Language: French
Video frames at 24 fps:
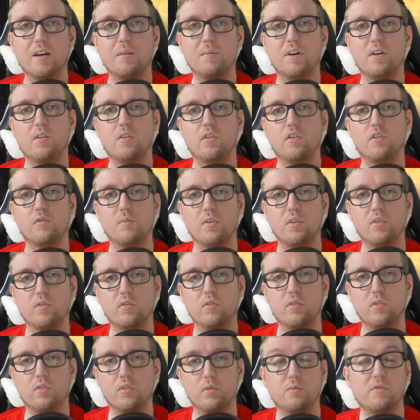malheureusement,
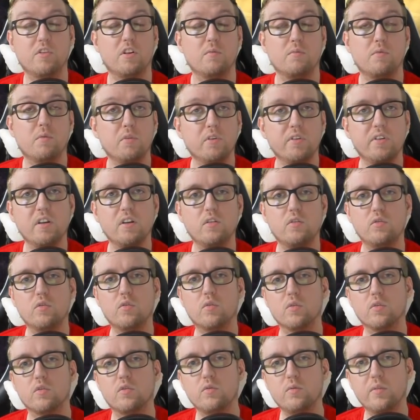de, pouvoir vous proposer du
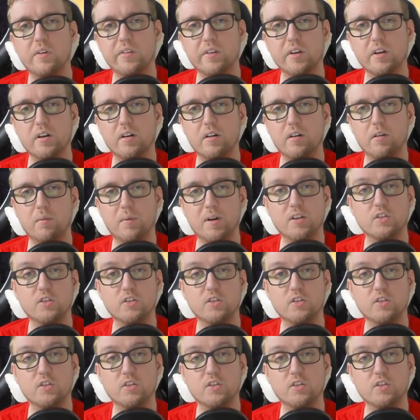contenu. Et ça, euh, bah,